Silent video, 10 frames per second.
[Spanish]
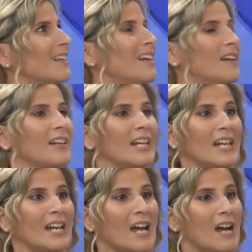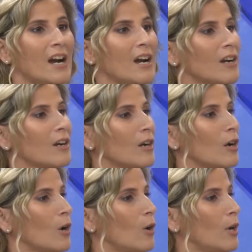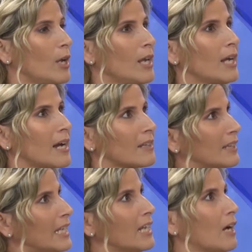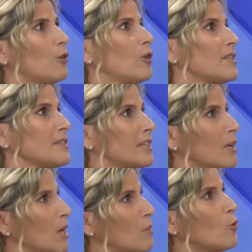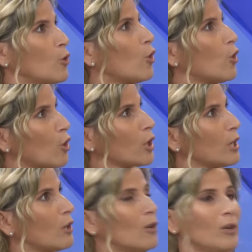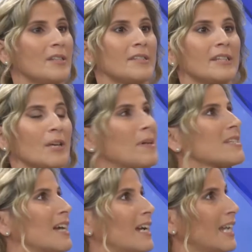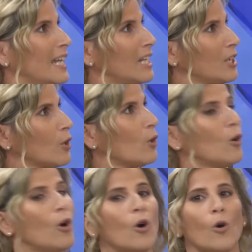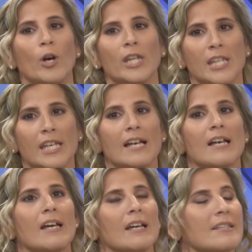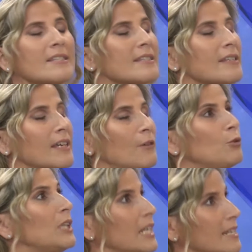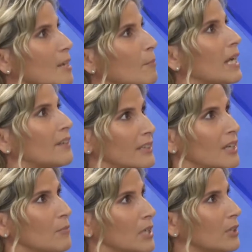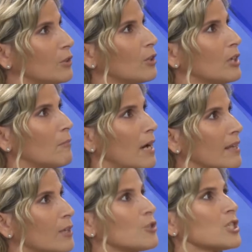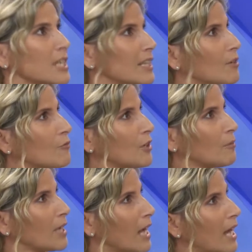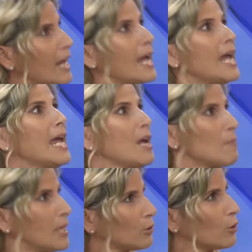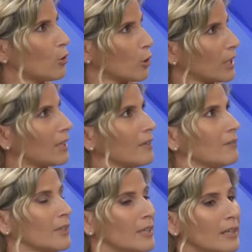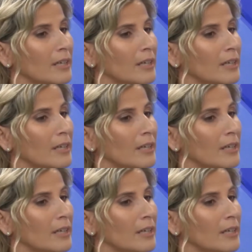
regenerar eh, cartílagos, el sistema inmunológico, el sistema sanguíneo. Hoy día se utiliza para el tratamiento de más de 80 enfermedades hematológicas, ¿verdad?